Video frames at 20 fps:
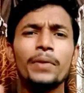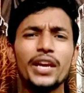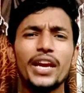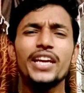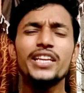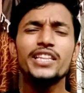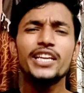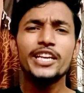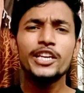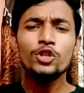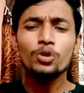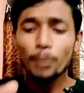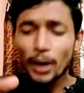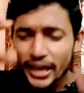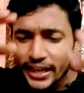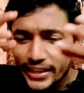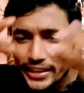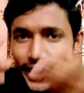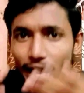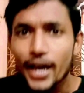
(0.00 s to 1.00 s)
आपने नहीं देखी तो
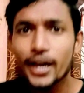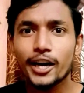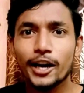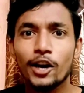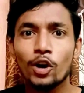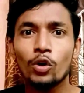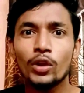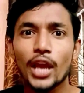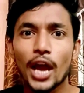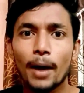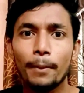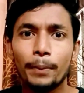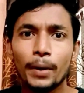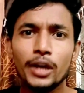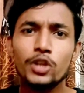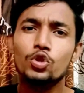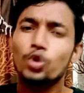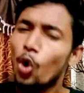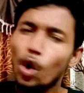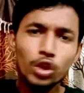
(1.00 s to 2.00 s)
भाई क्या कर रहे हो यहाँ
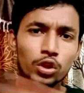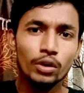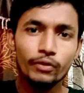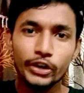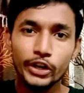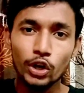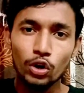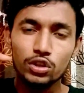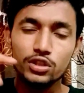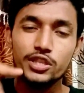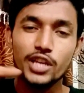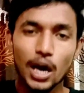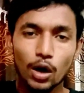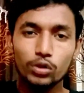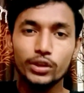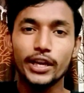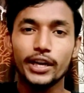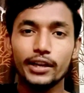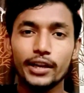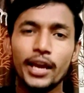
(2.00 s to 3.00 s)
पर छोड़ दो वीडियो और
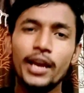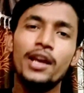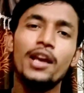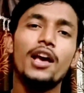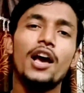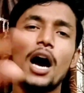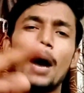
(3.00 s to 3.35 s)
जाओ देखने